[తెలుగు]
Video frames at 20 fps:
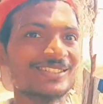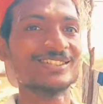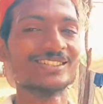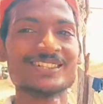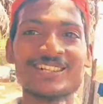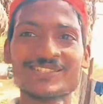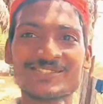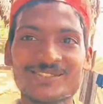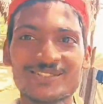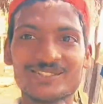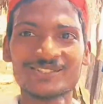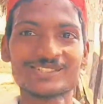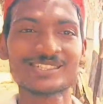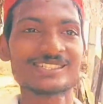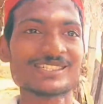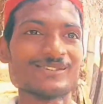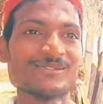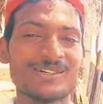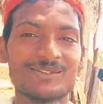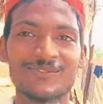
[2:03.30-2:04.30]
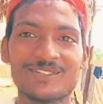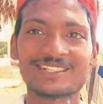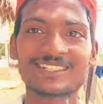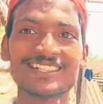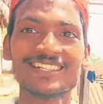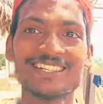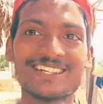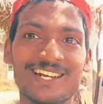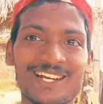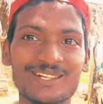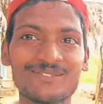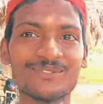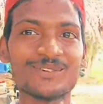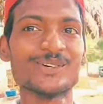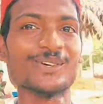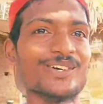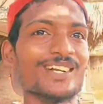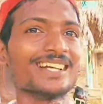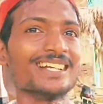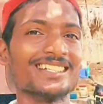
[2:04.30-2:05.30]
నడుచుకొని వచ్చేసామన్నమాట
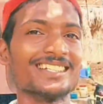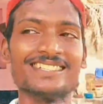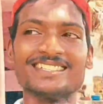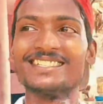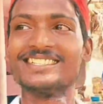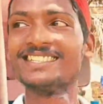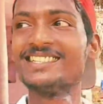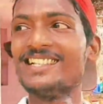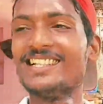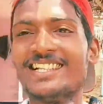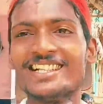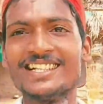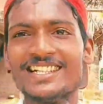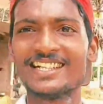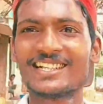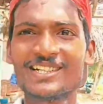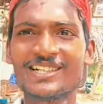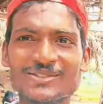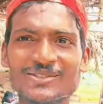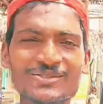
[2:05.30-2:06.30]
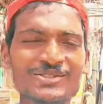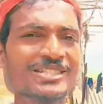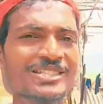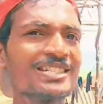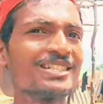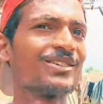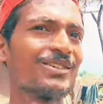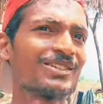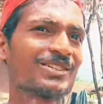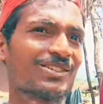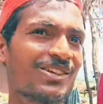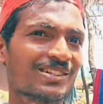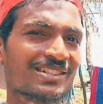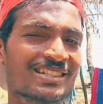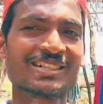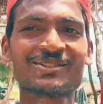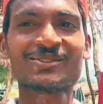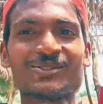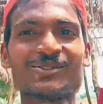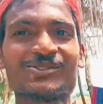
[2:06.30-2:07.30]
రాయమగూడ ఇదని ఇక్కడ నుంచి షార్ట్
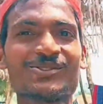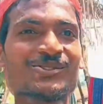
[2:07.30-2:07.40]
కట్ రోడ్